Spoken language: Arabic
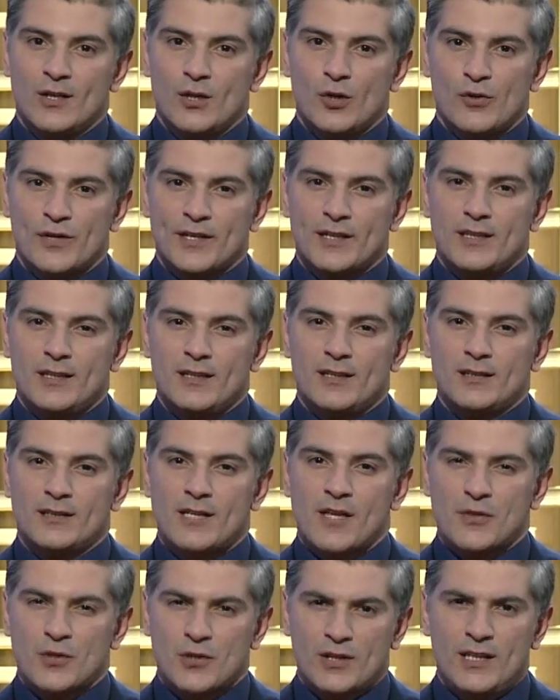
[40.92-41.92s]
اريد
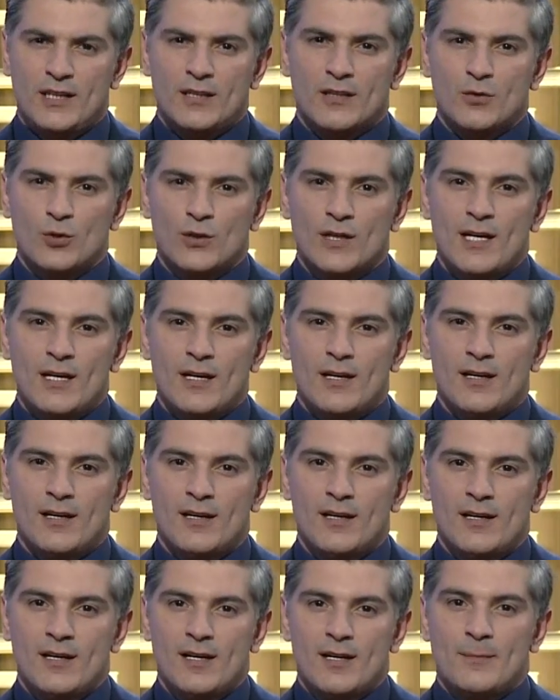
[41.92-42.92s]
تذكيرك
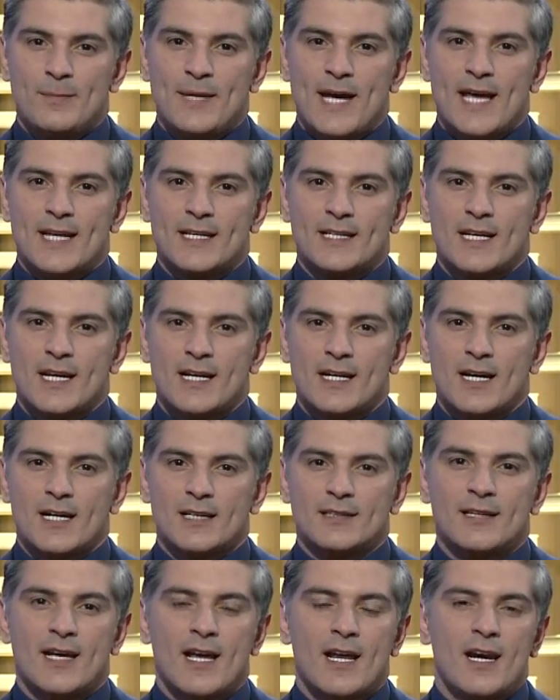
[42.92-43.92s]
باننا
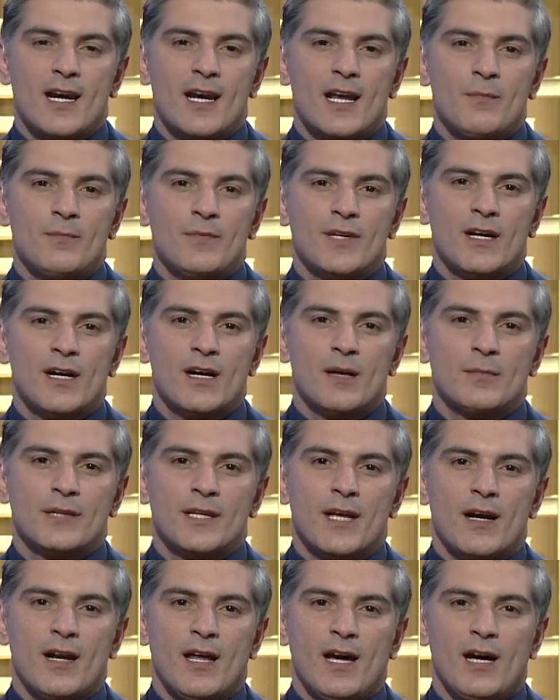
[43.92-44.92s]
تالمنا
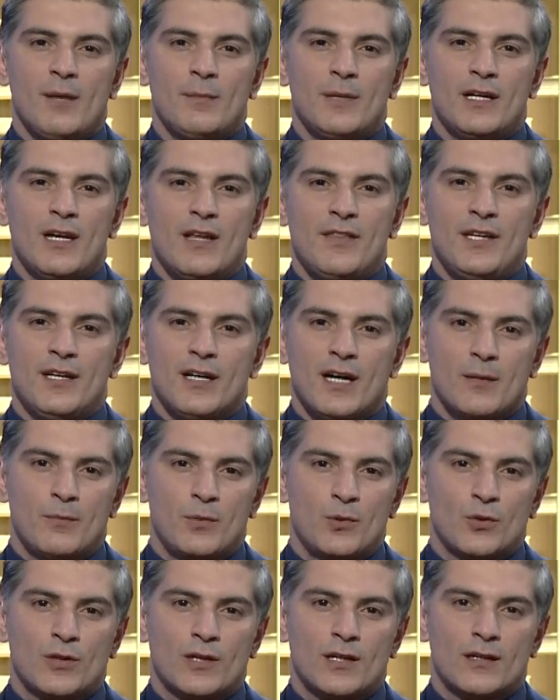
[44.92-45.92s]
من العام الذي
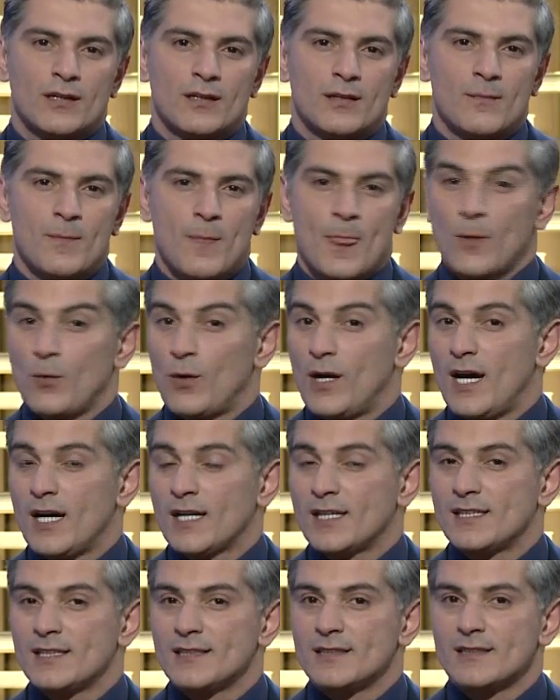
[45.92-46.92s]
قبلك
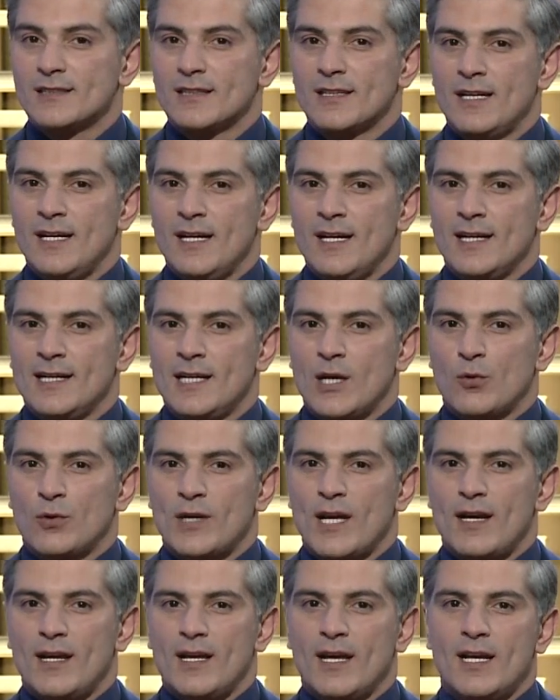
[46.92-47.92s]
ولكن
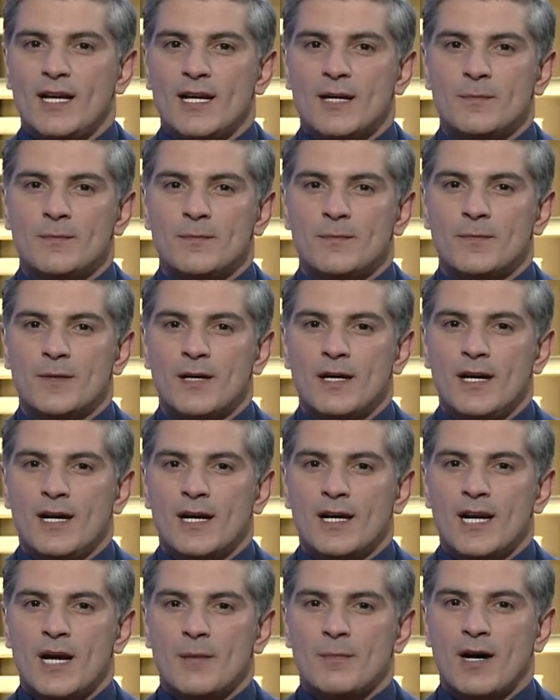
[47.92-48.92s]
لولا الالم
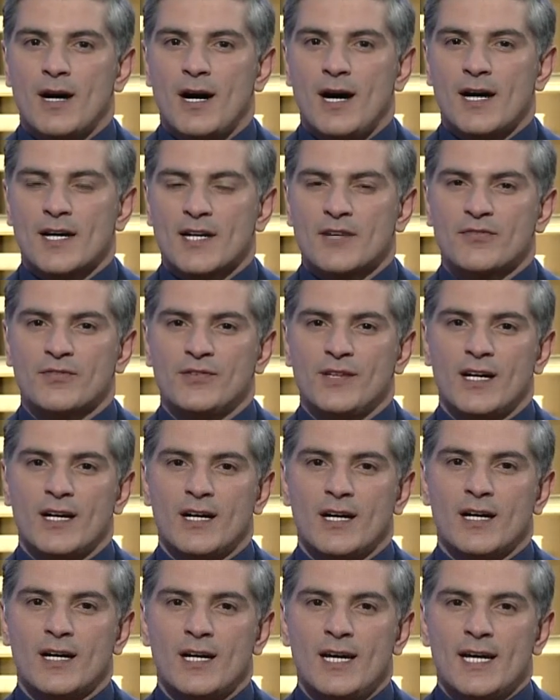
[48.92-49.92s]
لما
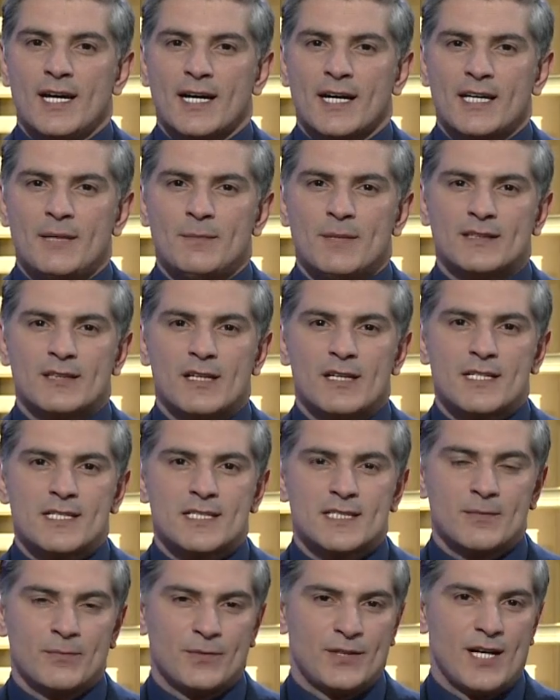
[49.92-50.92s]
عرفنا قيمه
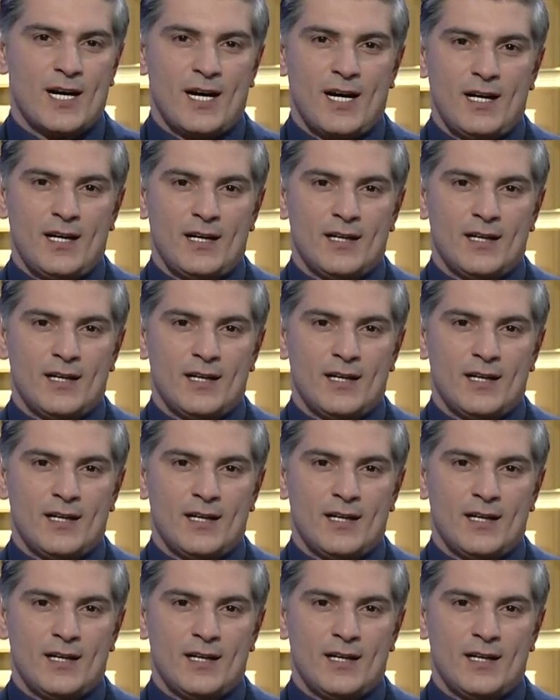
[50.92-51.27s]
الاستمتاع